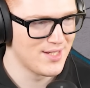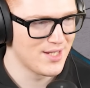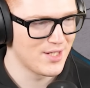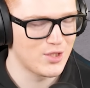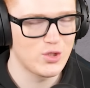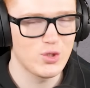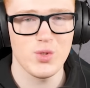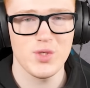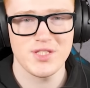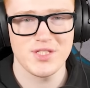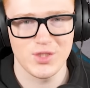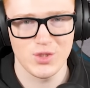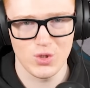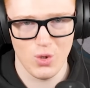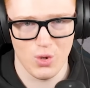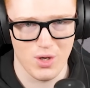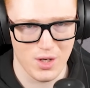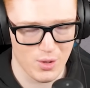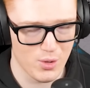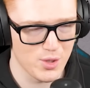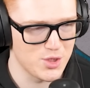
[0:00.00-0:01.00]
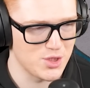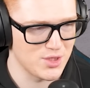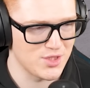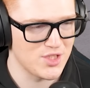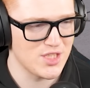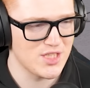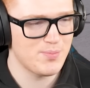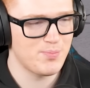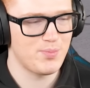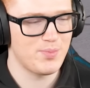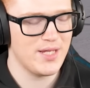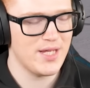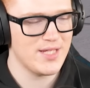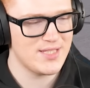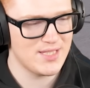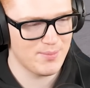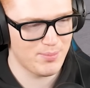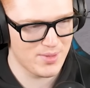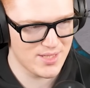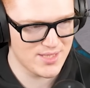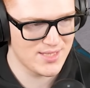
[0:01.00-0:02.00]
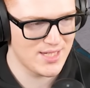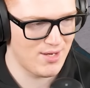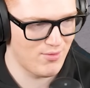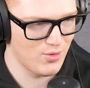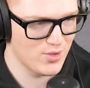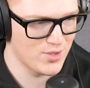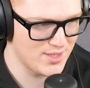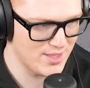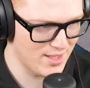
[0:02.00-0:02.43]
Кто есть кто, короче. Сейчас я тебе представлюсь